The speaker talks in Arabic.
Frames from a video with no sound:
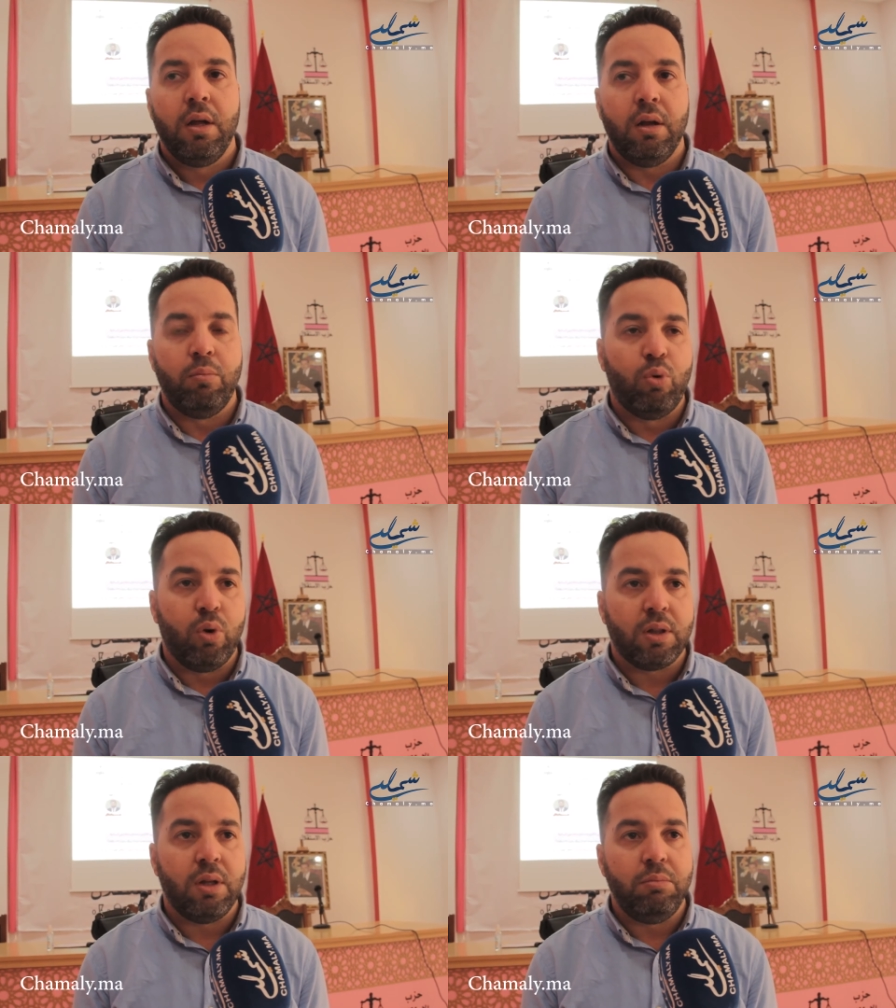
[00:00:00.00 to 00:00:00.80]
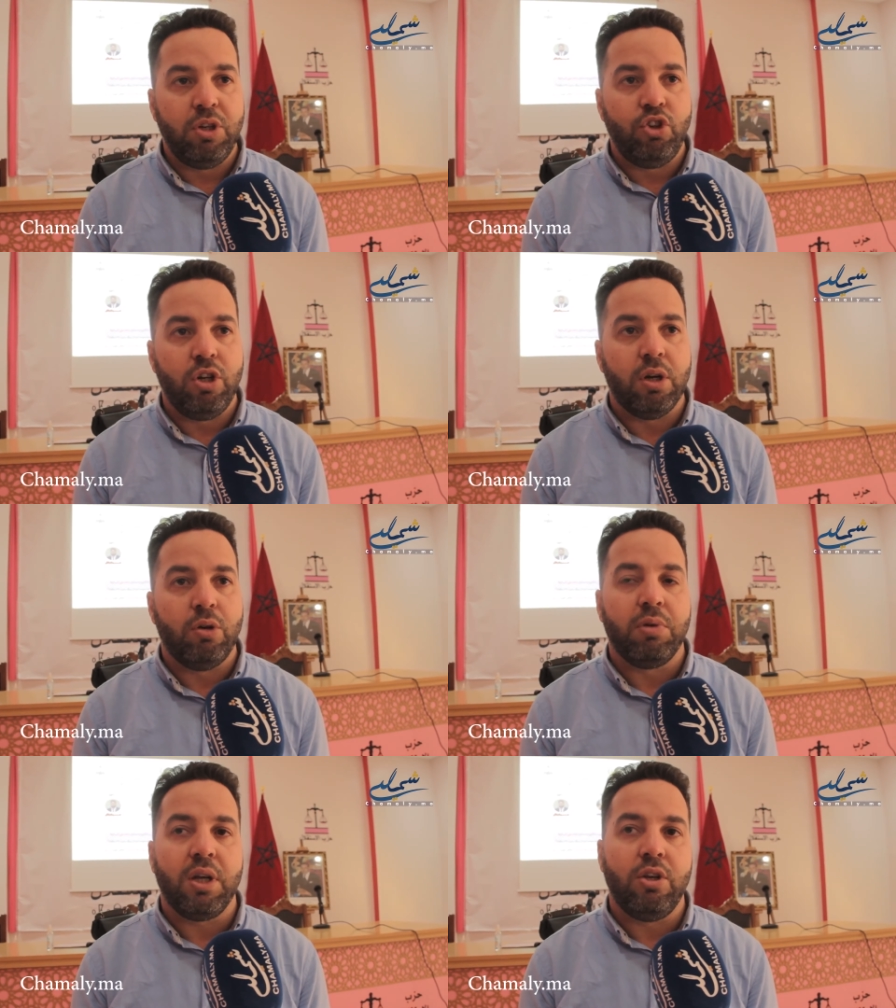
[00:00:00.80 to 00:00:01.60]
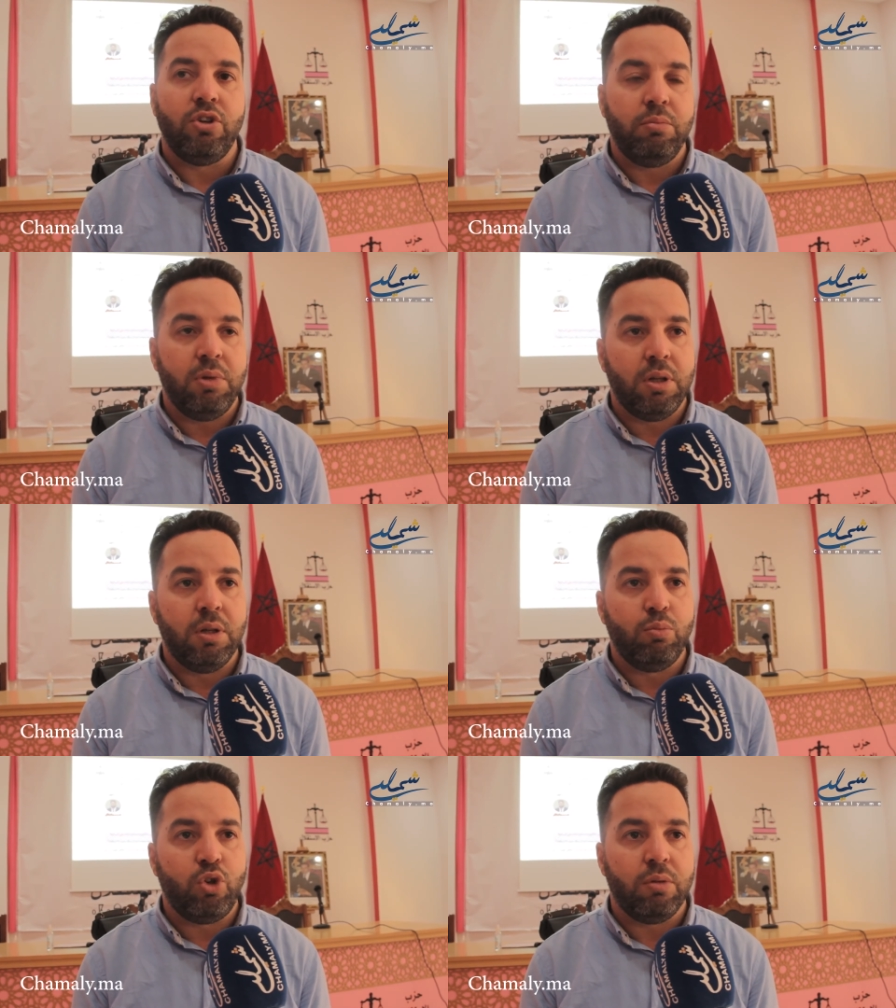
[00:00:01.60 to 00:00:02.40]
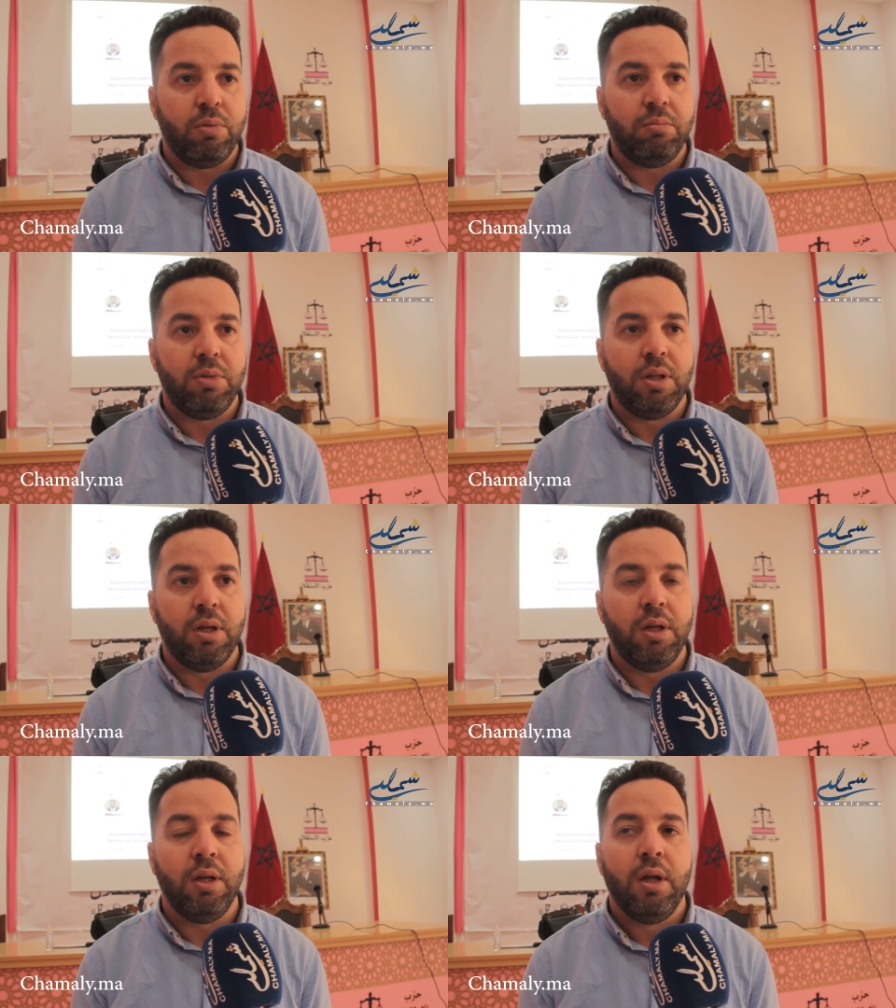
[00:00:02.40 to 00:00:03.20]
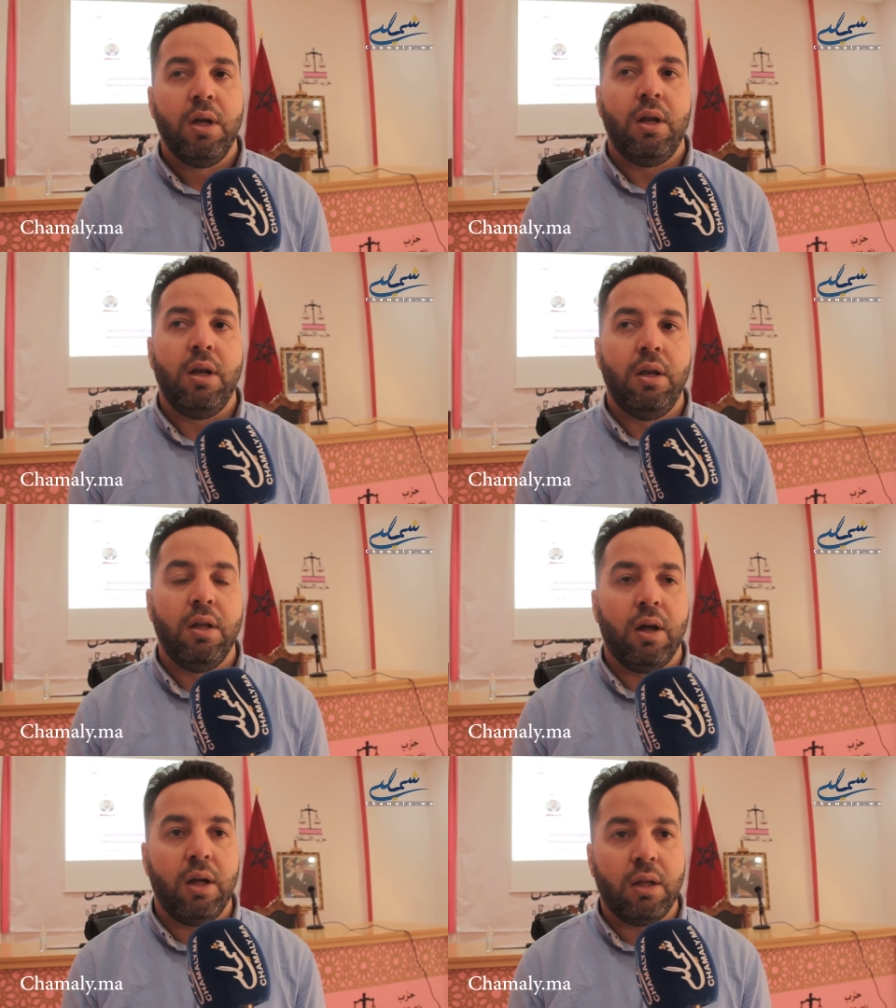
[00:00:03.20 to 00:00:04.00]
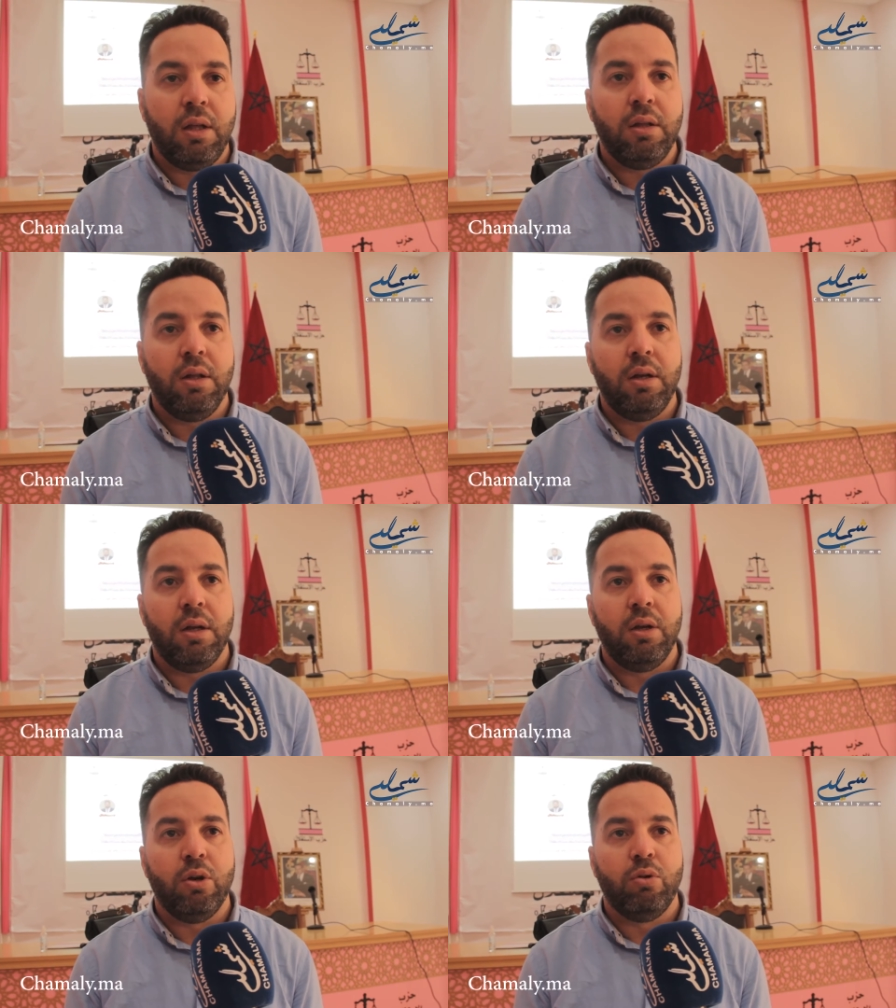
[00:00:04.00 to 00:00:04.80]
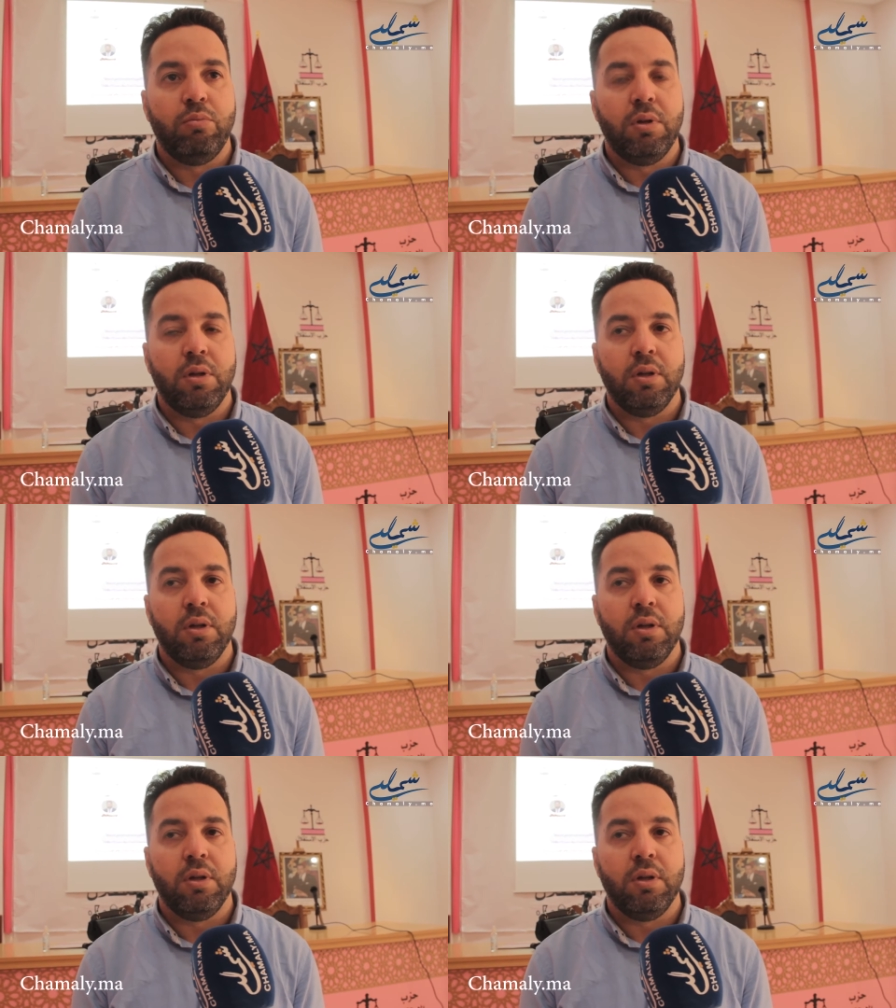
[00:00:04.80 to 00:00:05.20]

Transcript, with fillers: المواطن من جهه ومن خلال جميع ديال المجتمع المدني اللي اكيد على انهم